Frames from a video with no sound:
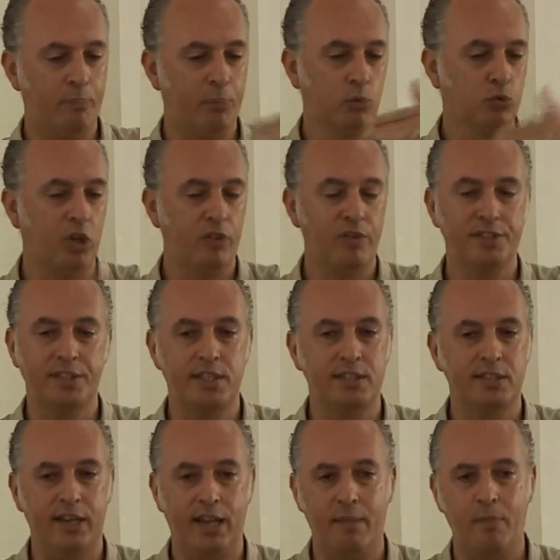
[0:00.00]
il punto di
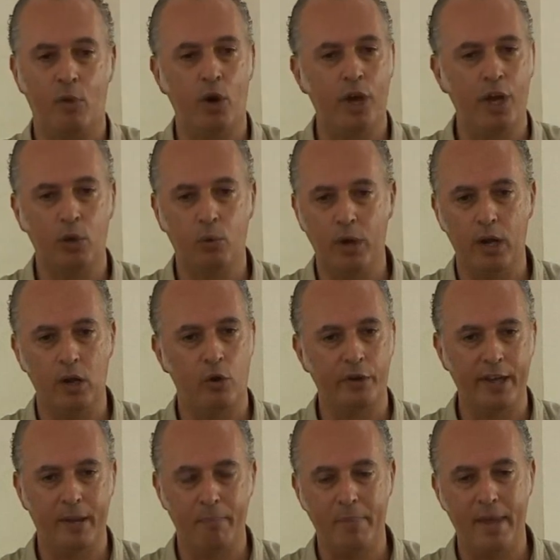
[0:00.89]
vista estremo è
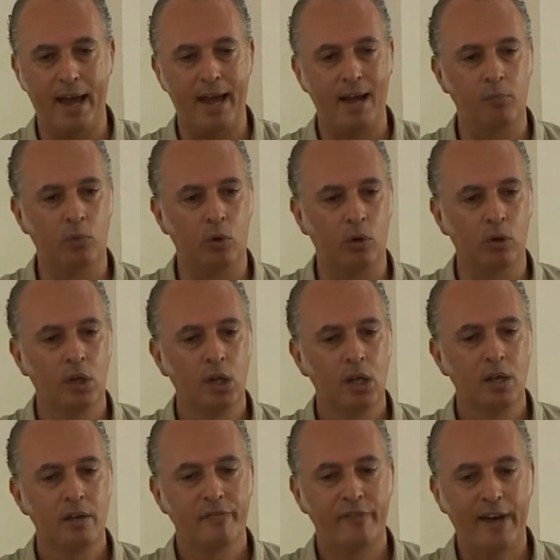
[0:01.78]
quello che abbiamo
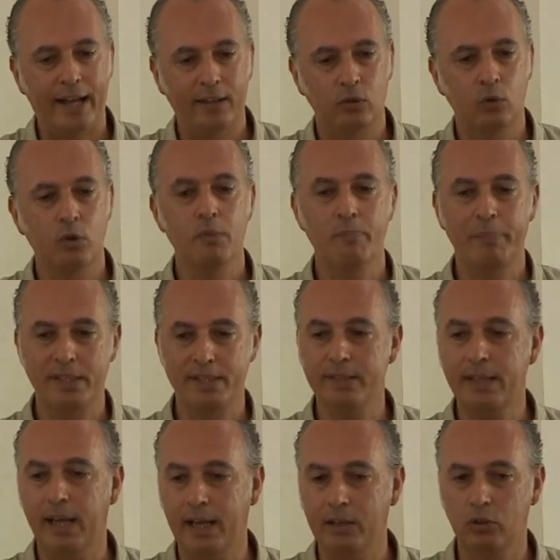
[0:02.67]
fatto in
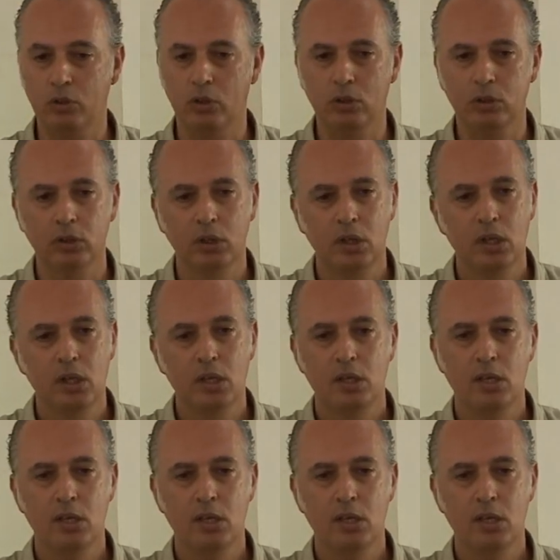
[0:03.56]
passato,